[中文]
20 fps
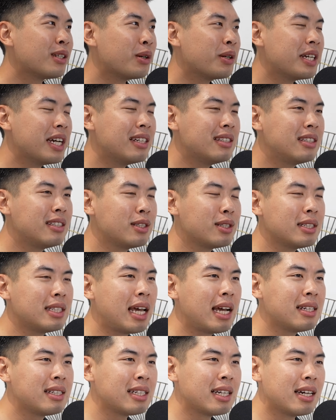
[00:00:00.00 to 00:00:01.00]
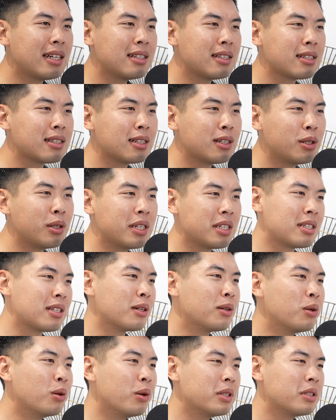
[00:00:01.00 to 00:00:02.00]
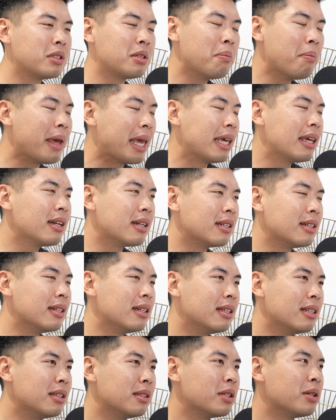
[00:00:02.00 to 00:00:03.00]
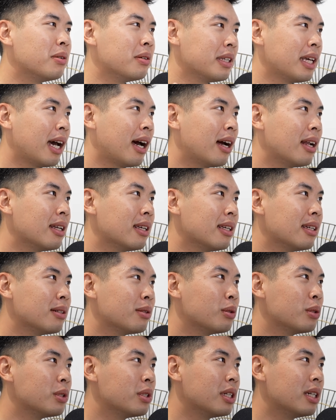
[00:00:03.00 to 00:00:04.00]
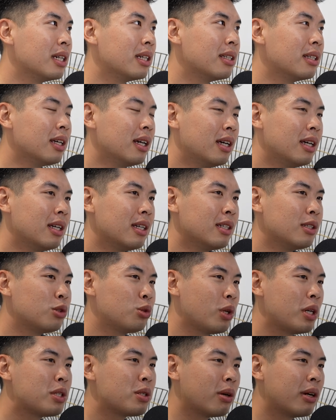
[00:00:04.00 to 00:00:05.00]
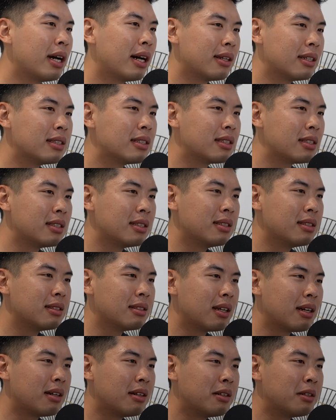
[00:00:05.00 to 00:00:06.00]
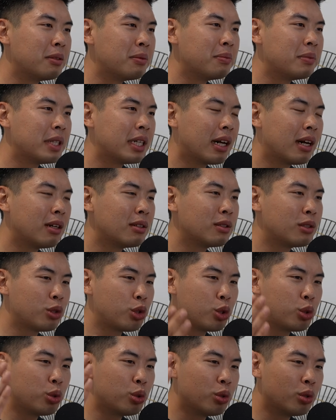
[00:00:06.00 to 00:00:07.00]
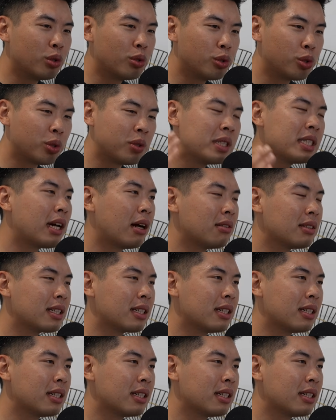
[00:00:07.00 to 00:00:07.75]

总而言之，就是在现在的社会生活，就是每一个人一定都有压力，我觉得。最重要的是啊，你要去寻找